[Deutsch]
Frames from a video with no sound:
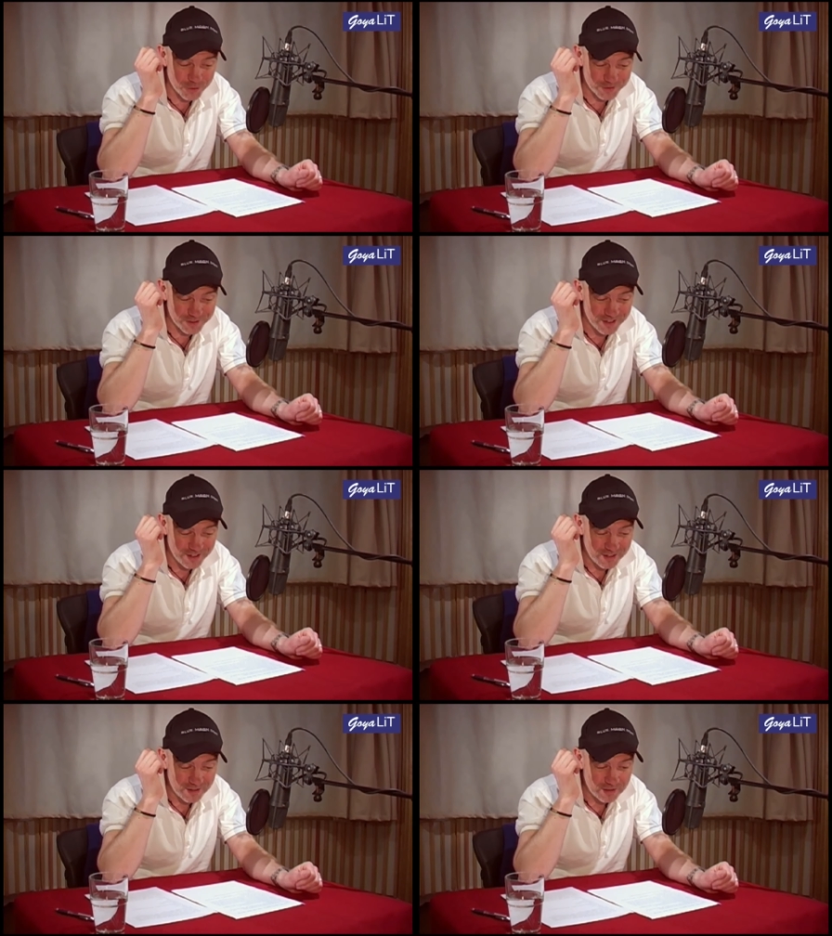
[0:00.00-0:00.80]
würde,
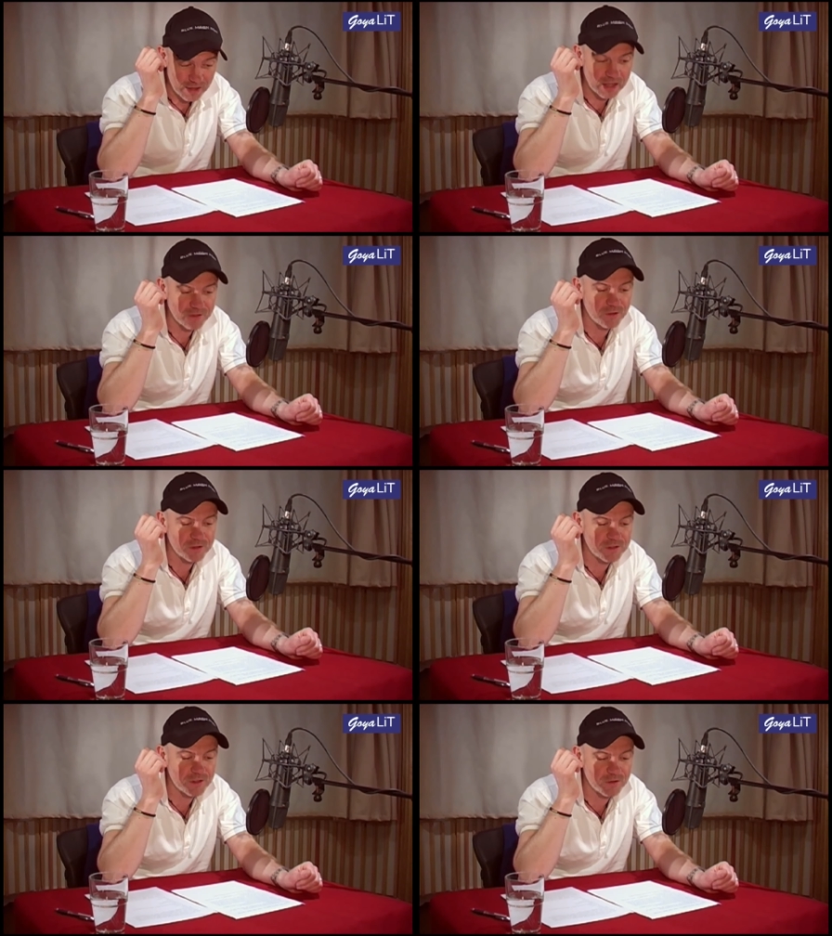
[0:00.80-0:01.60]

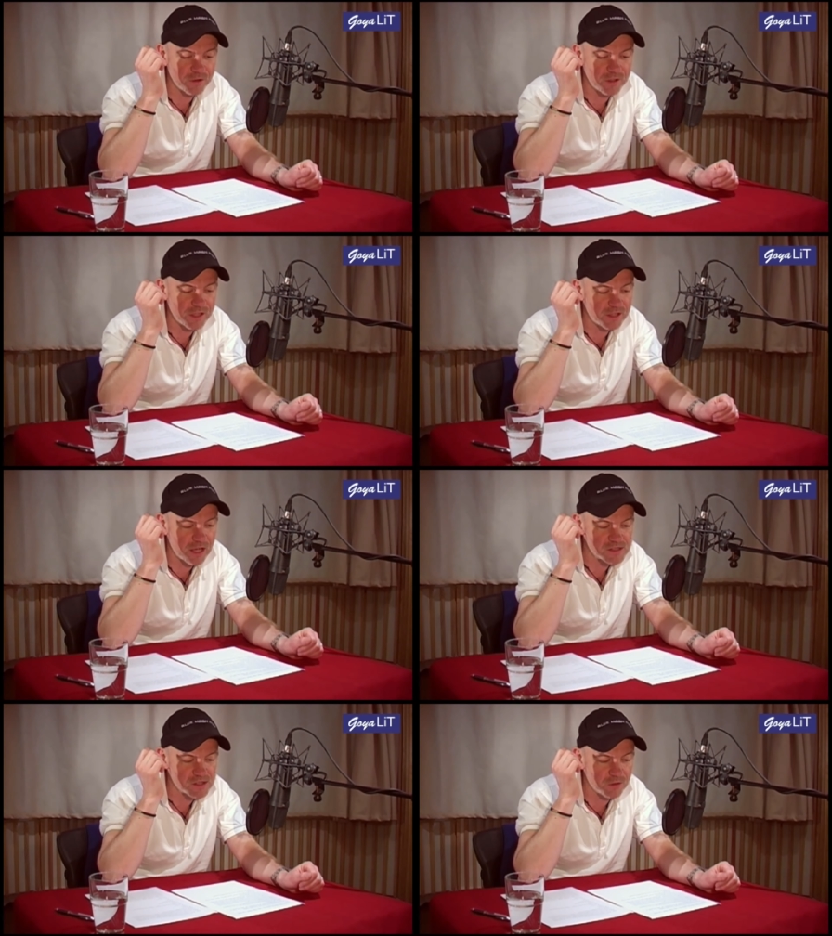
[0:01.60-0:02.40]
antwortete Don
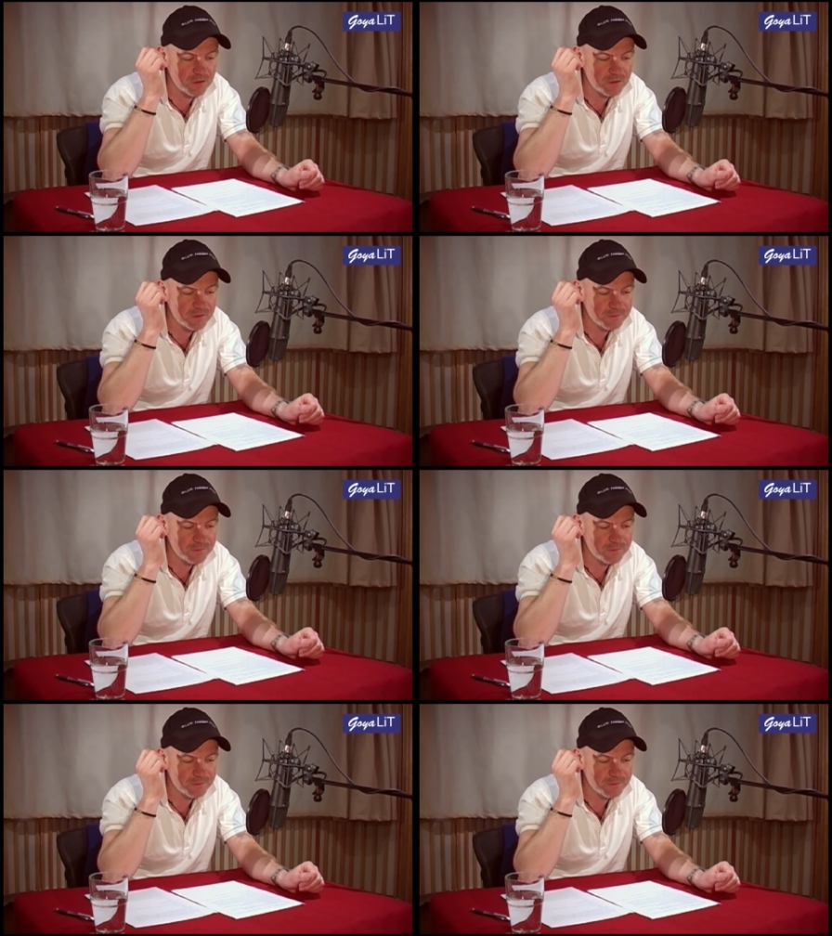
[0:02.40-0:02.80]
Ignacio.